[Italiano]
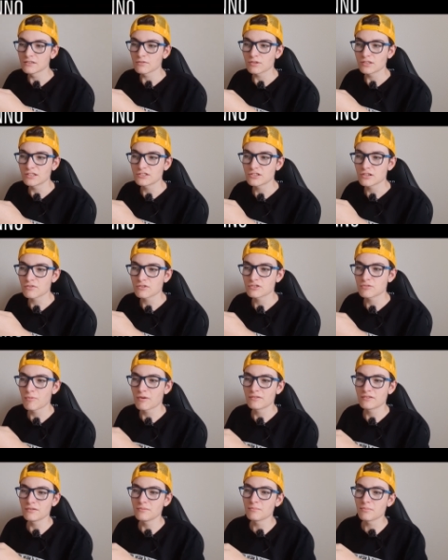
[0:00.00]
Qua dice da questo
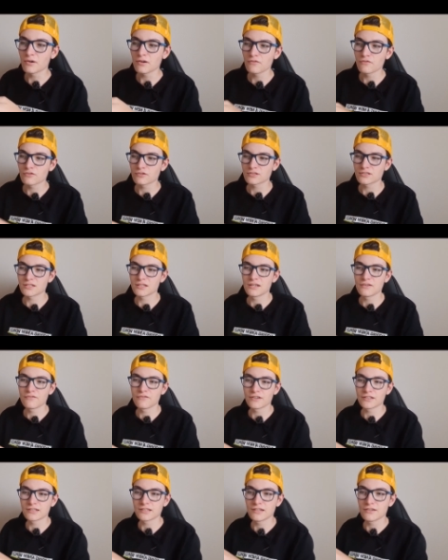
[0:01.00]
momento in poi forse gli
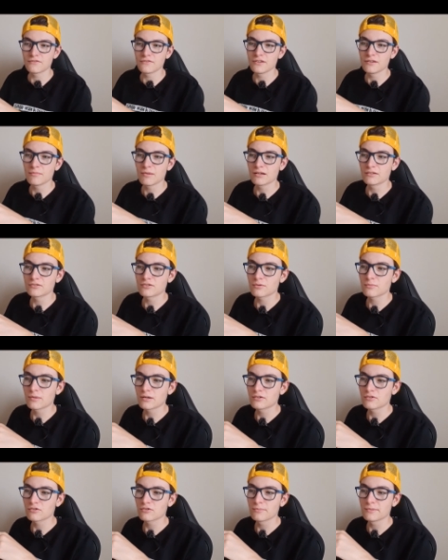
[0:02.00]
effetti dei film Antrum
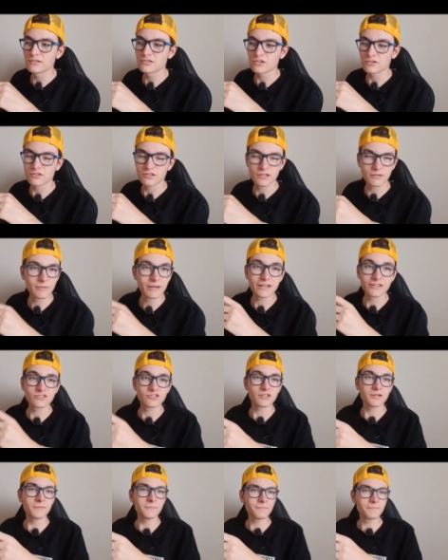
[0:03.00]
hanno cominciato ad
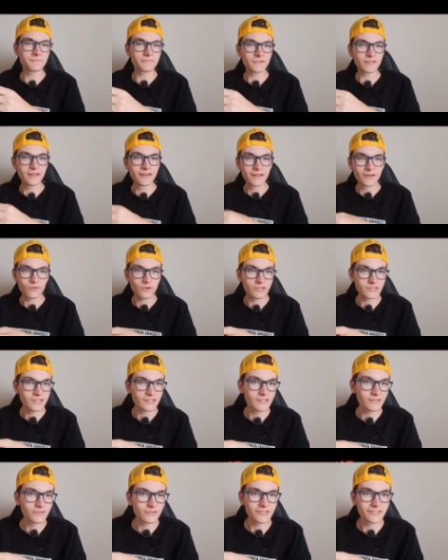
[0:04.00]
emergere.
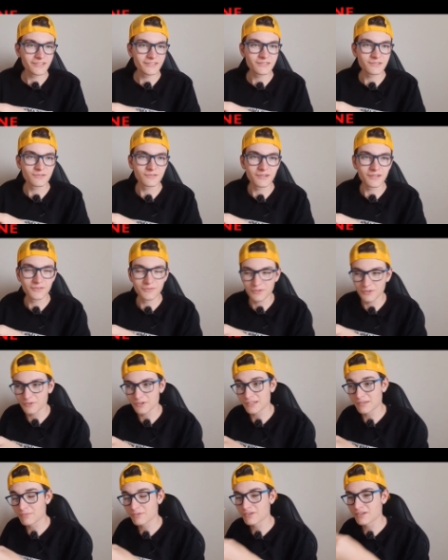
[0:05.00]
Guardate con attenzione, noi
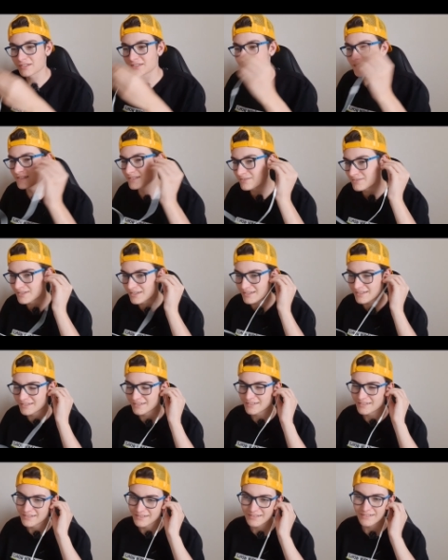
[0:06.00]
guardiamo con attenzione,
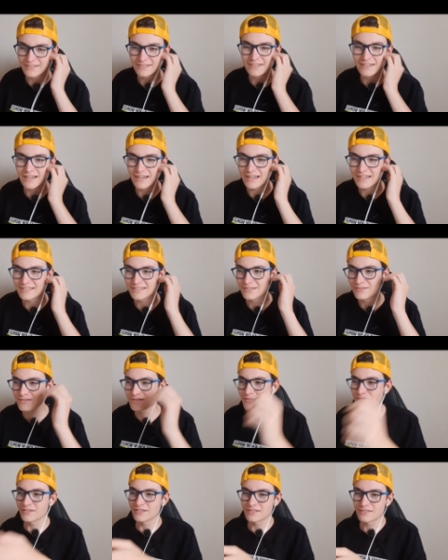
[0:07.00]
anche se l'ho già
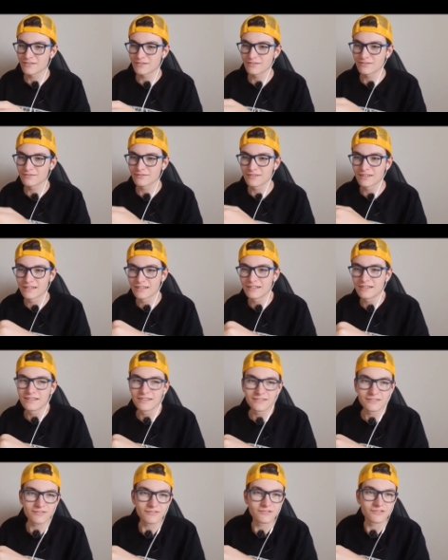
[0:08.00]
visto,
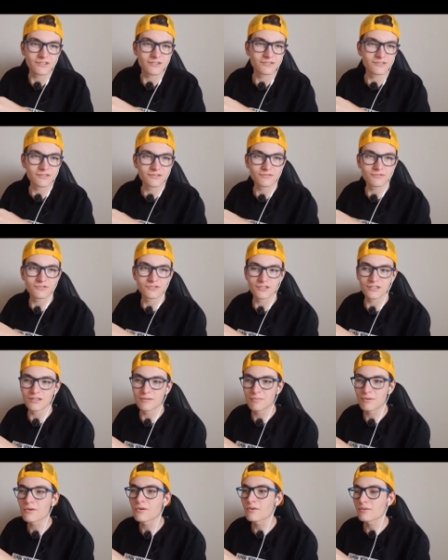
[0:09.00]
so già cosa succede,
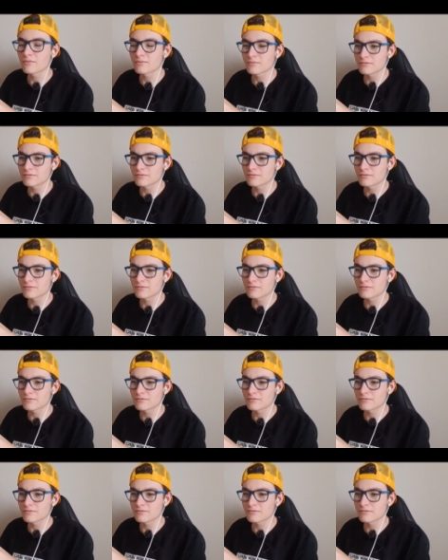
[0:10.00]
però